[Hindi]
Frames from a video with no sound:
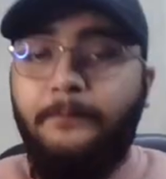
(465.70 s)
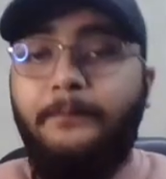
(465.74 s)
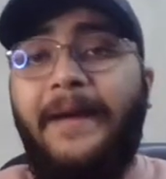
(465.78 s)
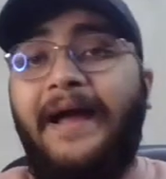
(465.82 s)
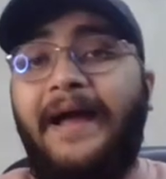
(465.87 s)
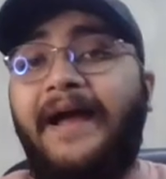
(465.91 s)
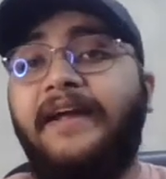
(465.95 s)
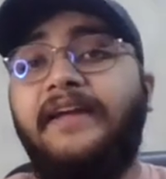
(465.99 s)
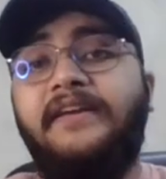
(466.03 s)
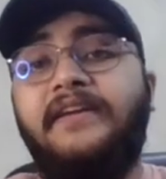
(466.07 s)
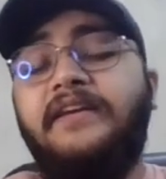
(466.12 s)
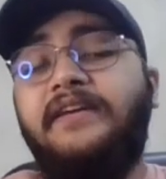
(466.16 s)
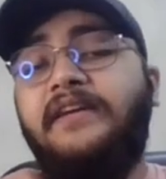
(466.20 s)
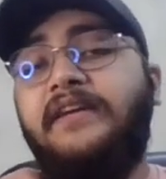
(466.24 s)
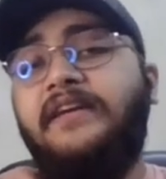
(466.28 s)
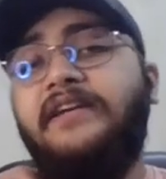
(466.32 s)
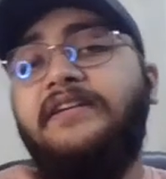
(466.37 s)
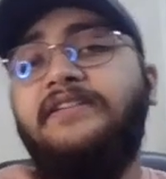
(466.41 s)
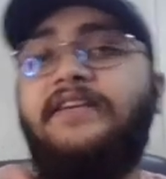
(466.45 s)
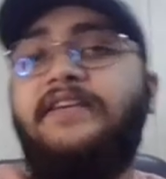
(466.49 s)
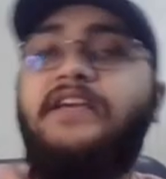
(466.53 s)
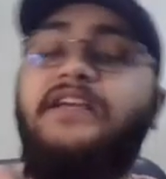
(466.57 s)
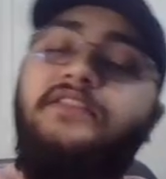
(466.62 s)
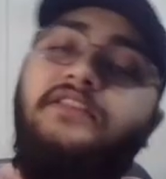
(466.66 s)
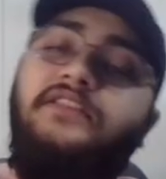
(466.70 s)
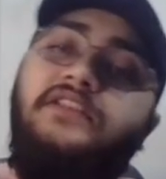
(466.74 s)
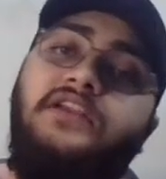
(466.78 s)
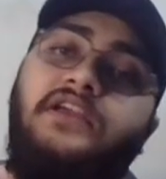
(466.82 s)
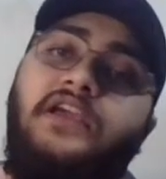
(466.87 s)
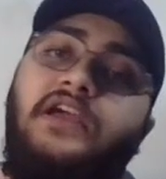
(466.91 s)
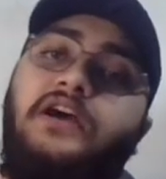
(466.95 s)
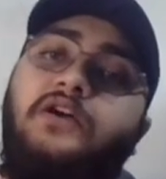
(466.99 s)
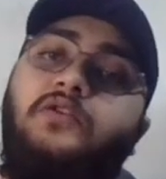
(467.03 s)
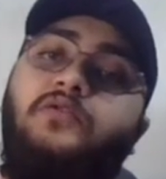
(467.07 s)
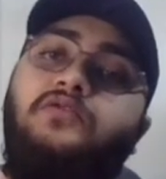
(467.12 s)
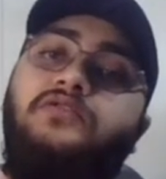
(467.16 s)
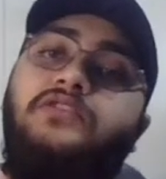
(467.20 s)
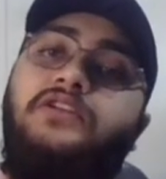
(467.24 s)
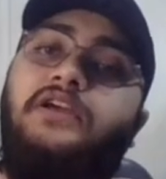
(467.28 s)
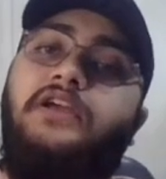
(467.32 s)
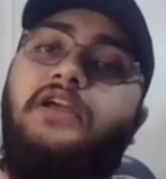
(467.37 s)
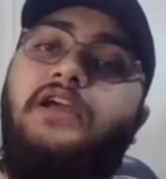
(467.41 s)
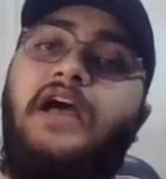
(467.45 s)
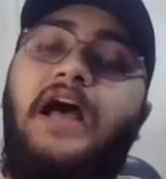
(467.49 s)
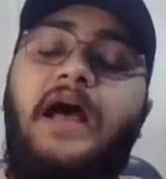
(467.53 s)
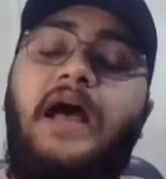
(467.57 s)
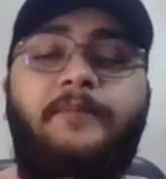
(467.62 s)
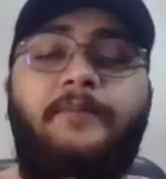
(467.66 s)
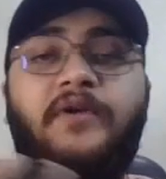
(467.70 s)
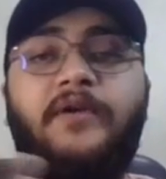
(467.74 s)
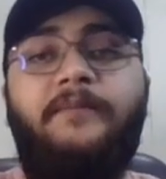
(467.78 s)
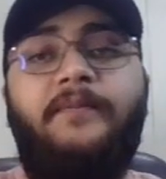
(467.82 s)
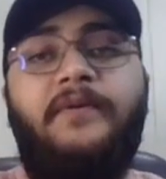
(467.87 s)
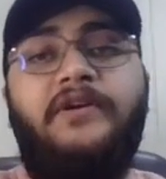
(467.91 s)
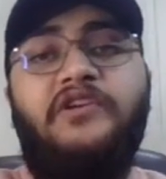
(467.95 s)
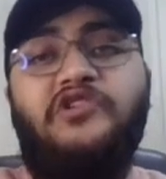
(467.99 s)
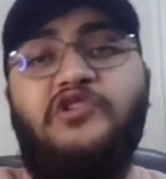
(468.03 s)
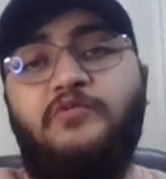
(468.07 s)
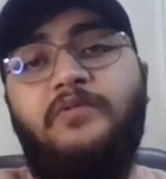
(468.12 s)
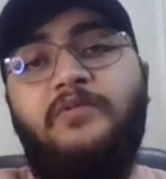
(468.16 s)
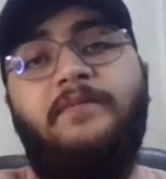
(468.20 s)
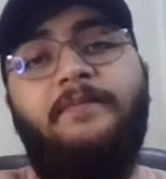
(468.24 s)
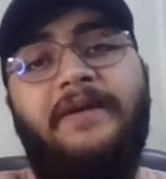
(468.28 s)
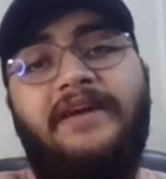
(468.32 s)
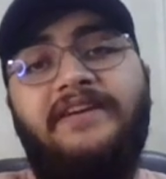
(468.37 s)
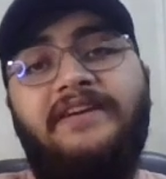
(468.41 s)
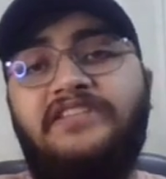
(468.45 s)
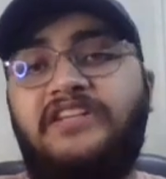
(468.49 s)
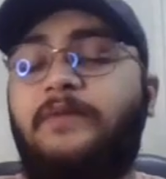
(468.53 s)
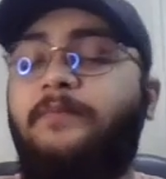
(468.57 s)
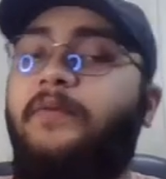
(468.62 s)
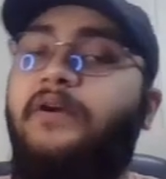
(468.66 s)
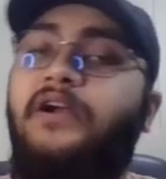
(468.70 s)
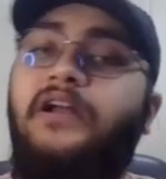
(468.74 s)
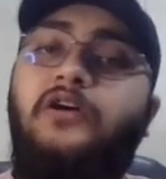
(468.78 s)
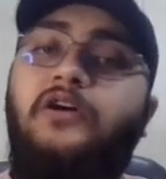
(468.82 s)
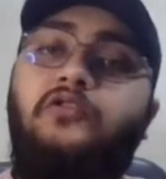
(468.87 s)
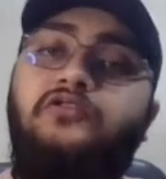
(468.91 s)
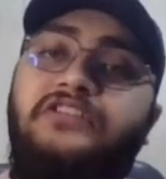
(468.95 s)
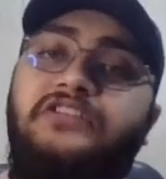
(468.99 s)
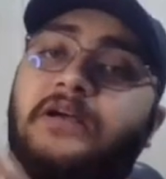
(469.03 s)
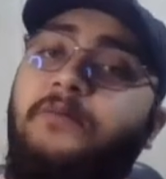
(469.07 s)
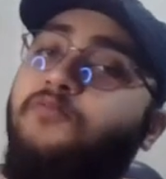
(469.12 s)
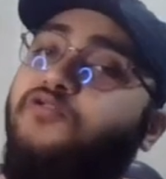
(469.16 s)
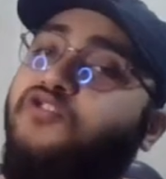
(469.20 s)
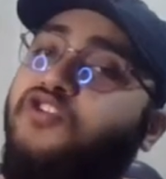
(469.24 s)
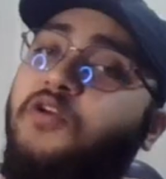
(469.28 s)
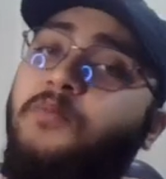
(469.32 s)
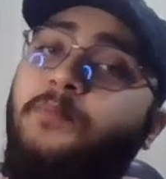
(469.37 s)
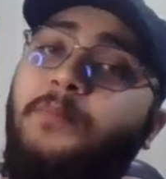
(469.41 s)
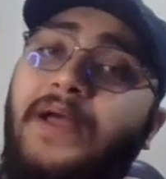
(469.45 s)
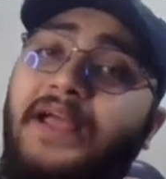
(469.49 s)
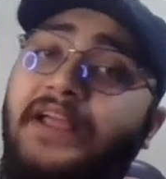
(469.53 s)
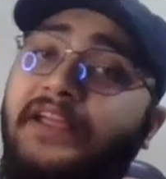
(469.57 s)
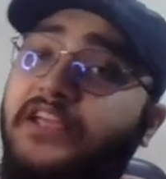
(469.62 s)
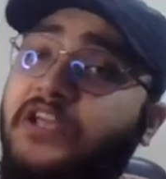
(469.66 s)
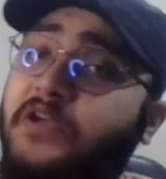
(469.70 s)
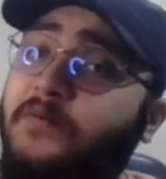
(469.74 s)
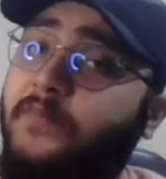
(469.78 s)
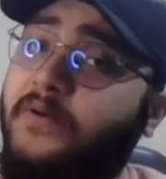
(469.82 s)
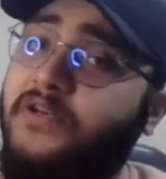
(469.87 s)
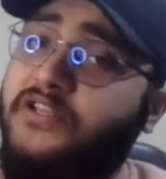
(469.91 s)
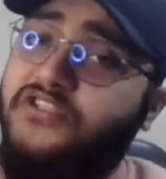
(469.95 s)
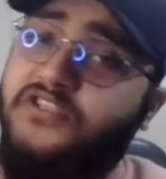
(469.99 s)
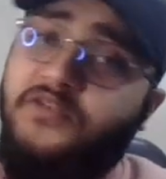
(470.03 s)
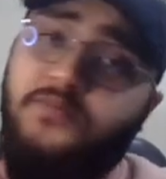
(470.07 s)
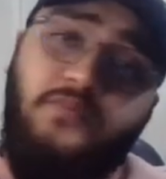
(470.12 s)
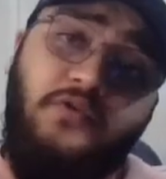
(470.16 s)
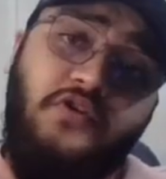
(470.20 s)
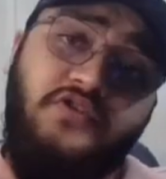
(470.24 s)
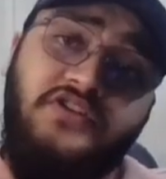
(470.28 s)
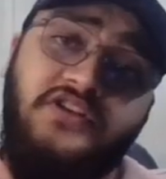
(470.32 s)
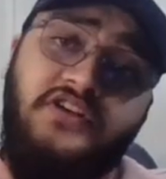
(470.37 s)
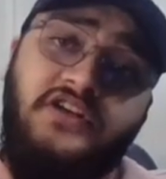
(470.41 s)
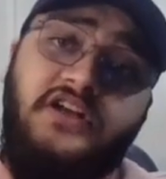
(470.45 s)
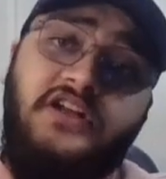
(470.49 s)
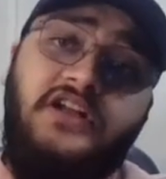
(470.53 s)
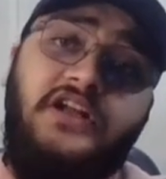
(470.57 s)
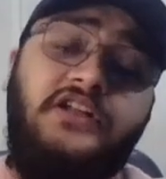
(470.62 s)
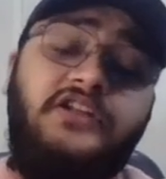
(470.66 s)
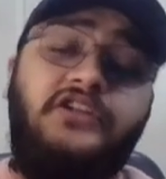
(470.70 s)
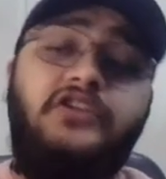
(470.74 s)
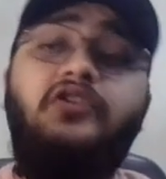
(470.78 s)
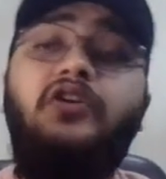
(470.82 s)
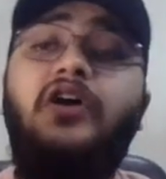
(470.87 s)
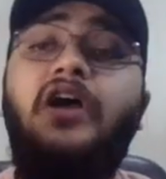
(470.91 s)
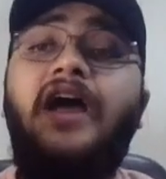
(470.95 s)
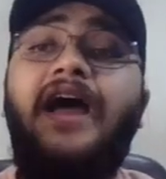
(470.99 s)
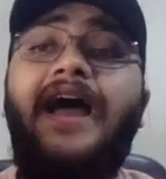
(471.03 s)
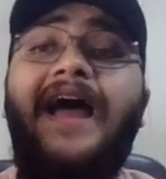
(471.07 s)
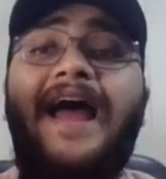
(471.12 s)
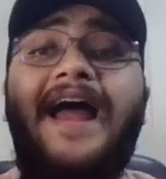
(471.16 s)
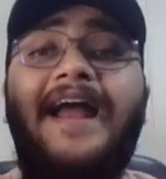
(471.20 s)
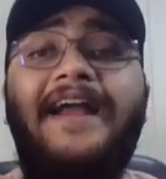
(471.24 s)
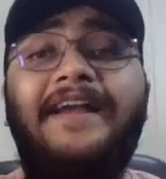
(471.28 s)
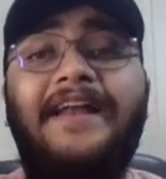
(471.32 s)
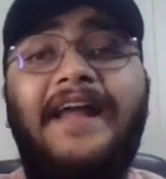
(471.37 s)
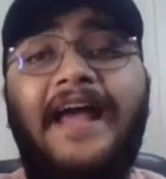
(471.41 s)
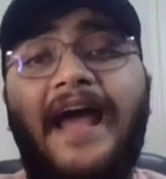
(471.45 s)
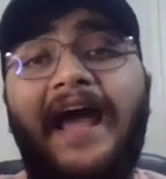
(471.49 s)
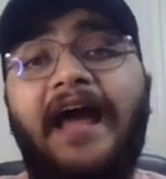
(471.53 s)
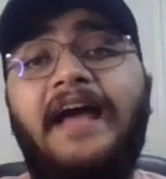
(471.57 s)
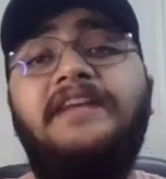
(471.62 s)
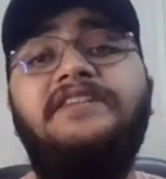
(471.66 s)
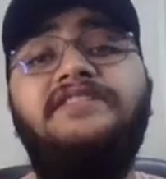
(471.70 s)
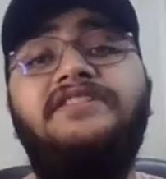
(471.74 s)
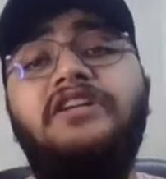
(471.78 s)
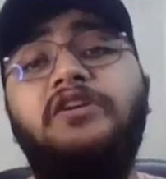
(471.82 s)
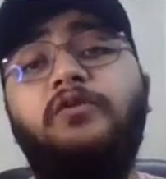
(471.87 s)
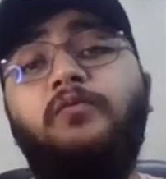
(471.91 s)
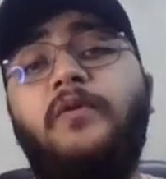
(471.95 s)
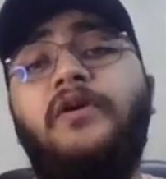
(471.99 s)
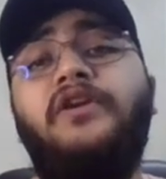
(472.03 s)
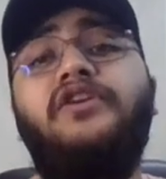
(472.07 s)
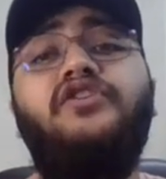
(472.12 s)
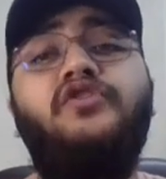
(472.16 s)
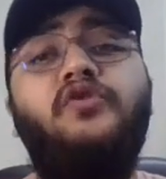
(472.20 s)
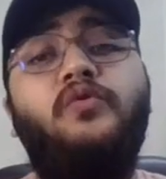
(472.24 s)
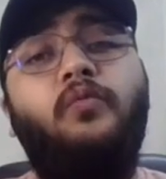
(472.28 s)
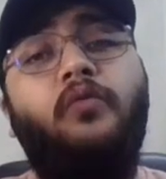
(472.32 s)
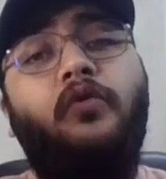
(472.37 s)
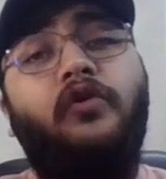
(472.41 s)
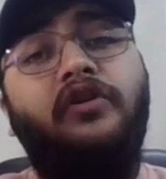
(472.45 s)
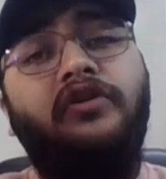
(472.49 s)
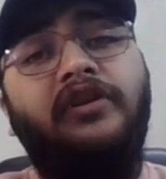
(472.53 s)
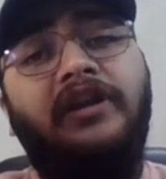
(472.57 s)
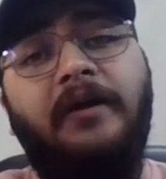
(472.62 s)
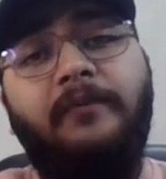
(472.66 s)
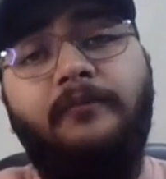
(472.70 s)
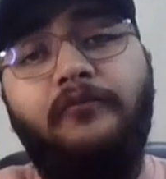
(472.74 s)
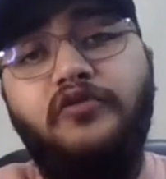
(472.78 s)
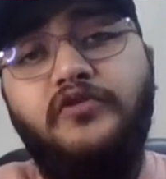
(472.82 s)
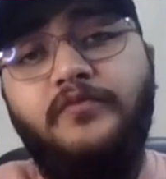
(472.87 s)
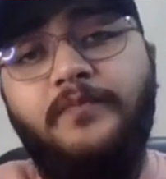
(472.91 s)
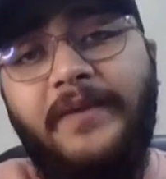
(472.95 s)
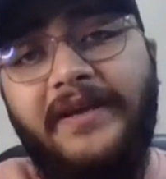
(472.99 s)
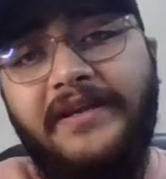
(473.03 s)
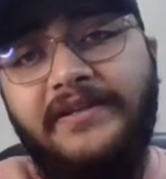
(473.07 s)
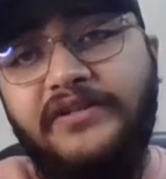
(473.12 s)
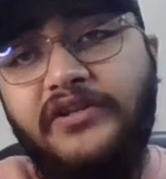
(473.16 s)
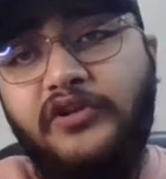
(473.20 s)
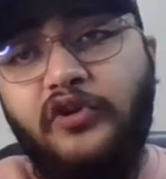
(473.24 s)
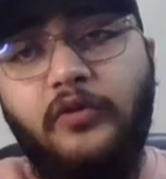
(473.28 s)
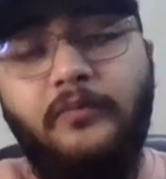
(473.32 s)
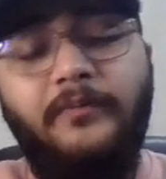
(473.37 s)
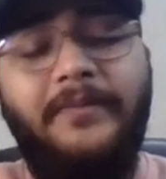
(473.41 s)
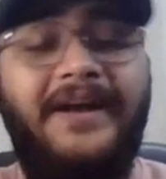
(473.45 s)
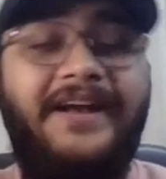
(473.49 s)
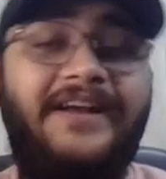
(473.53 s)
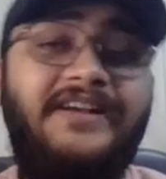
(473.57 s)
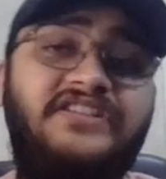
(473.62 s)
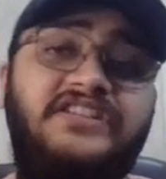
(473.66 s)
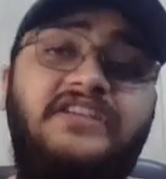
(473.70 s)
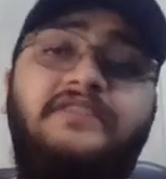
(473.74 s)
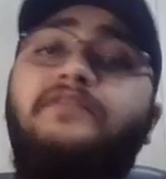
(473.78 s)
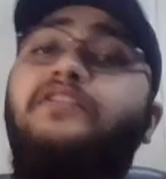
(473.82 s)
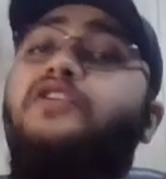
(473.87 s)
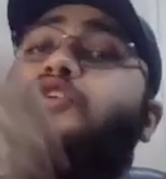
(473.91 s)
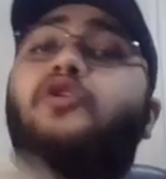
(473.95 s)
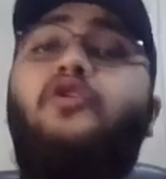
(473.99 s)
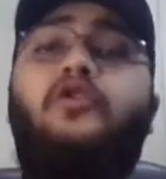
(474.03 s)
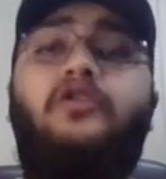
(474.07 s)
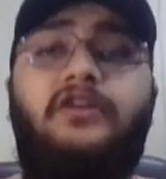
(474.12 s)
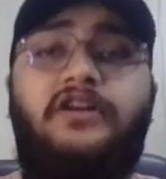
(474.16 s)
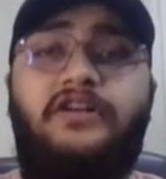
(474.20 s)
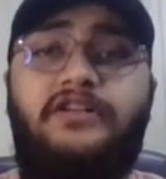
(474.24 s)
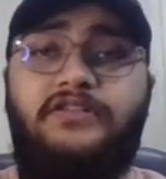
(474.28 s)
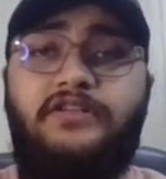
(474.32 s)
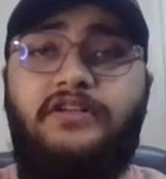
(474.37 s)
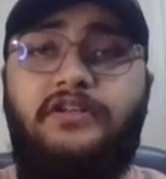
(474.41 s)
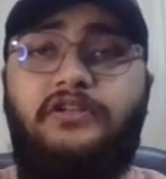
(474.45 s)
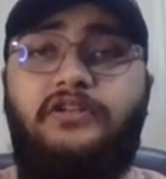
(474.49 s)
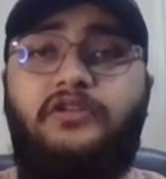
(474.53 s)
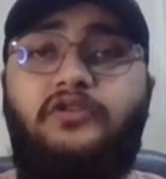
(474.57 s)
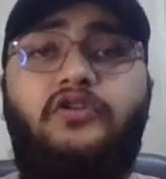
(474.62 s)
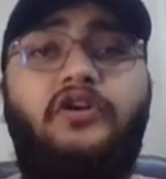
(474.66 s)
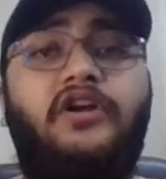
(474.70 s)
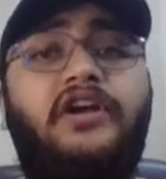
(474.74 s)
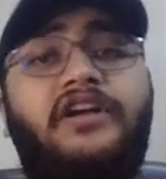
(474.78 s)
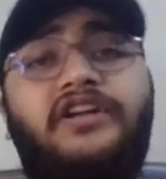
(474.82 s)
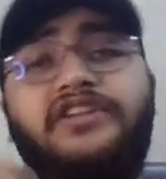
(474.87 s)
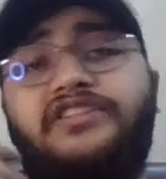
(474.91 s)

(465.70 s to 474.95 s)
बैंक के केस के अंदर क्या होता है आपके पास जो भी पैसा पड़ा होता है आप उसको बैंक के पास डिपॉजिट कराते हो एंड एज एंड व्हेन यू वांट आप उस पैसे को बैंक से विड्रॉ कर सकते हो